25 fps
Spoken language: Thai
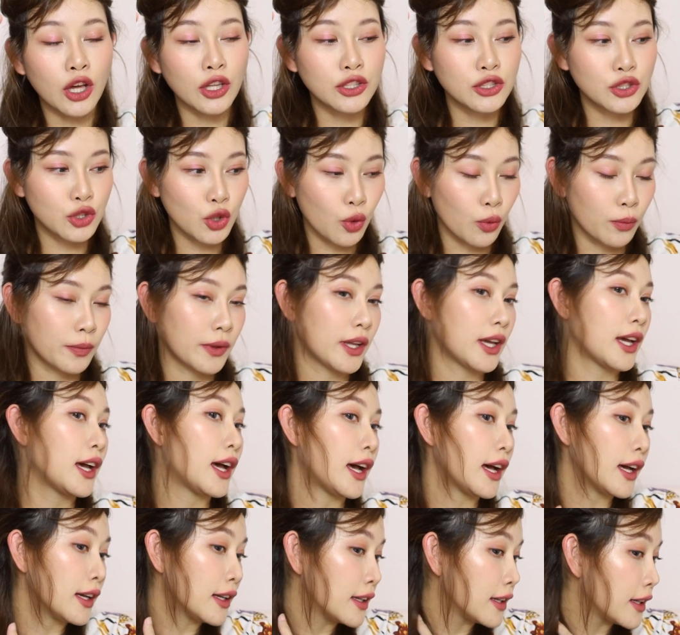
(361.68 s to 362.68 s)
ตอนจบนะ
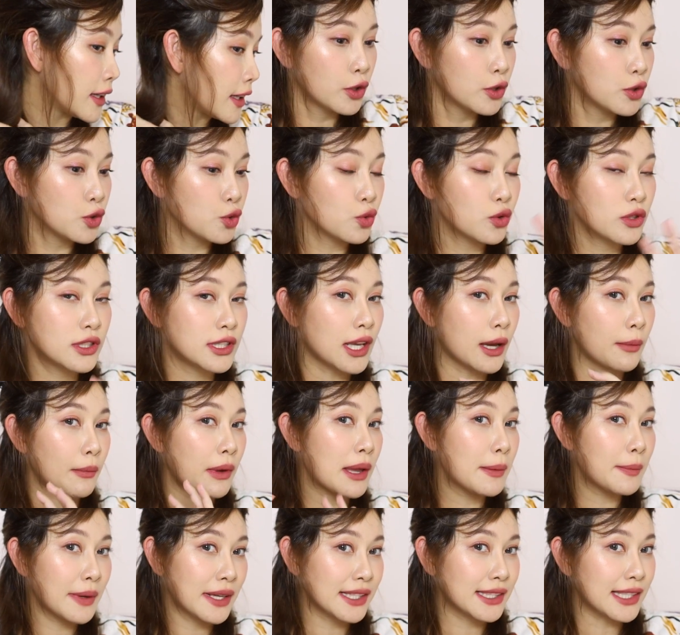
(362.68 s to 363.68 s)
คะจูนจะ
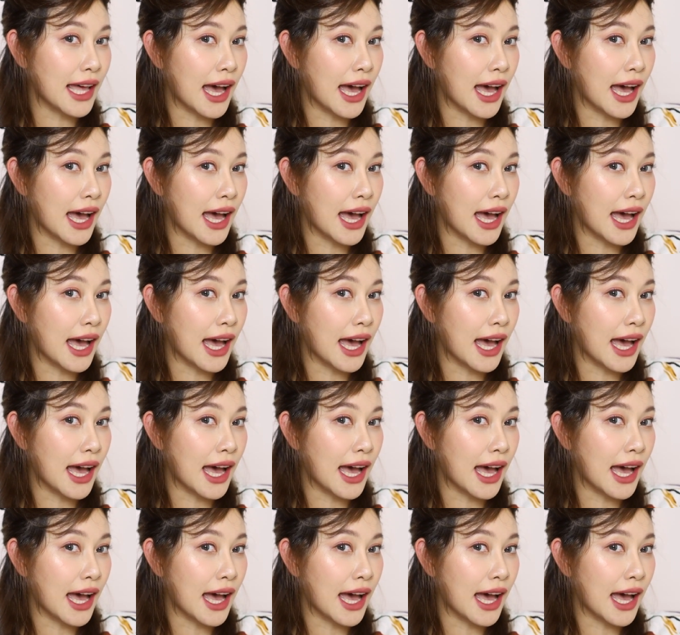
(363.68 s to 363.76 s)
ไม่ไป